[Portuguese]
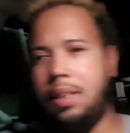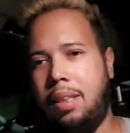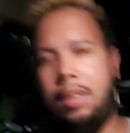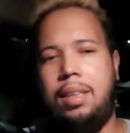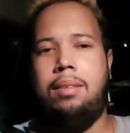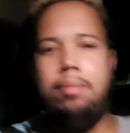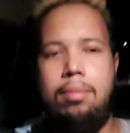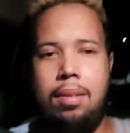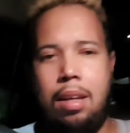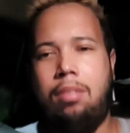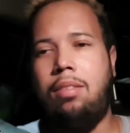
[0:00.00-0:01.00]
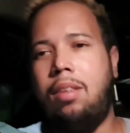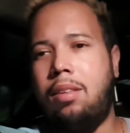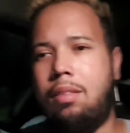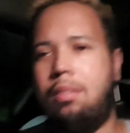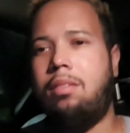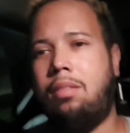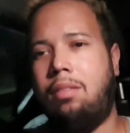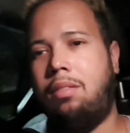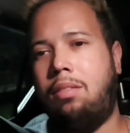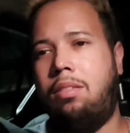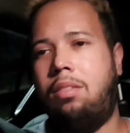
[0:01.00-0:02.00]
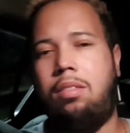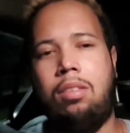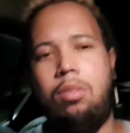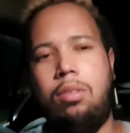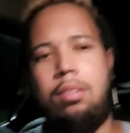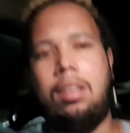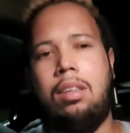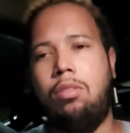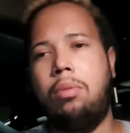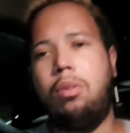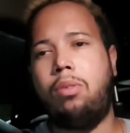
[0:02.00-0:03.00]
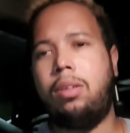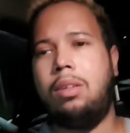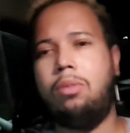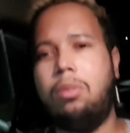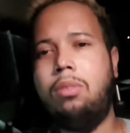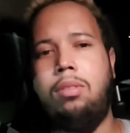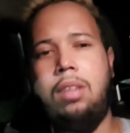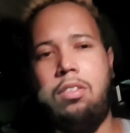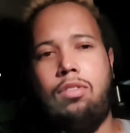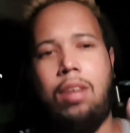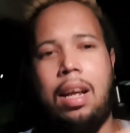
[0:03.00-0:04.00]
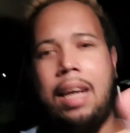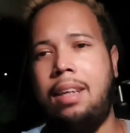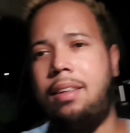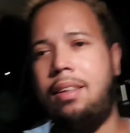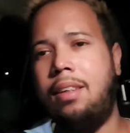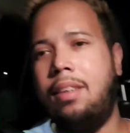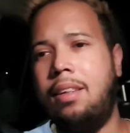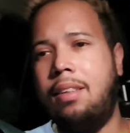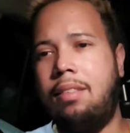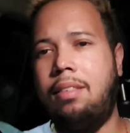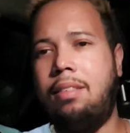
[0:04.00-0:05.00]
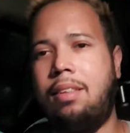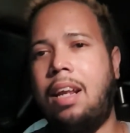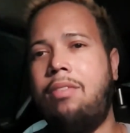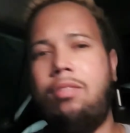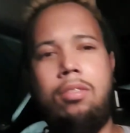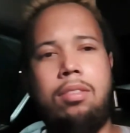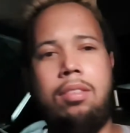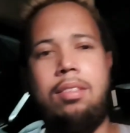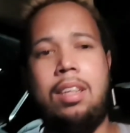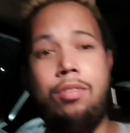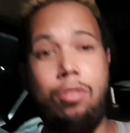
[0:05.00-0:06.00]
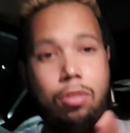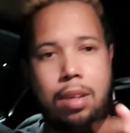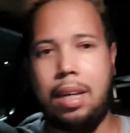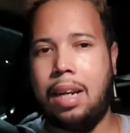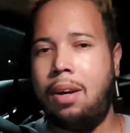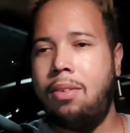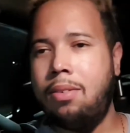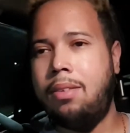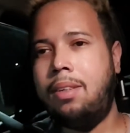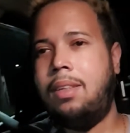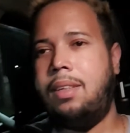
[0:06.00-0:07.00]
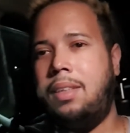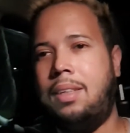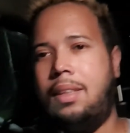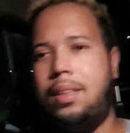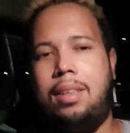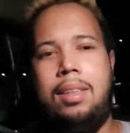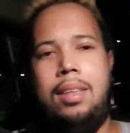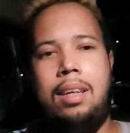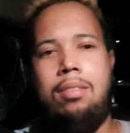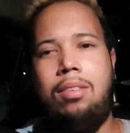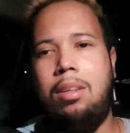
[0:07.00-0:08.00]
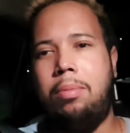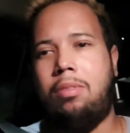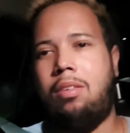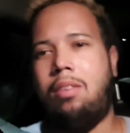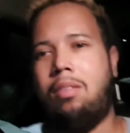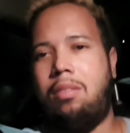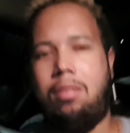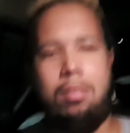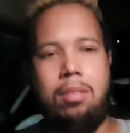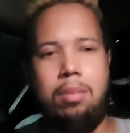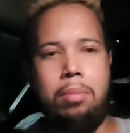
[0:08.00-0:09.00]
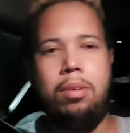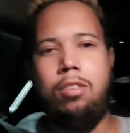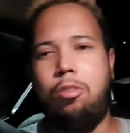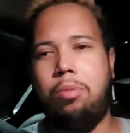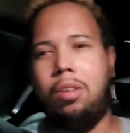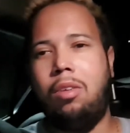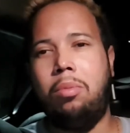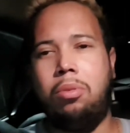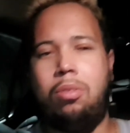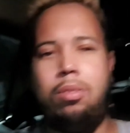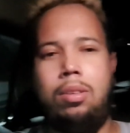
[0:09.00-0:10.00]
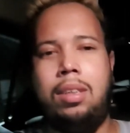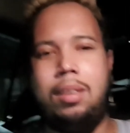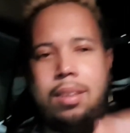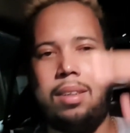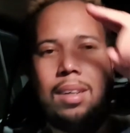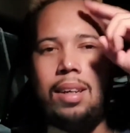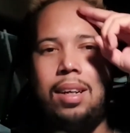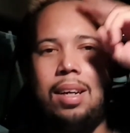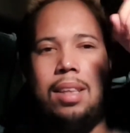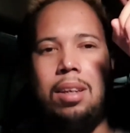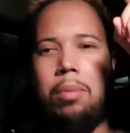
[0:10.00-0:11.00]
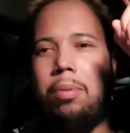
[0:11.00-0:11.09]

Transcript: E é isso aí. Se estão gostando do meu conteúdo, deixa o like, se inscrevam, se inscrevam no canal. E é isso aí, pessoal. Uma boa noite para todo mundo e até o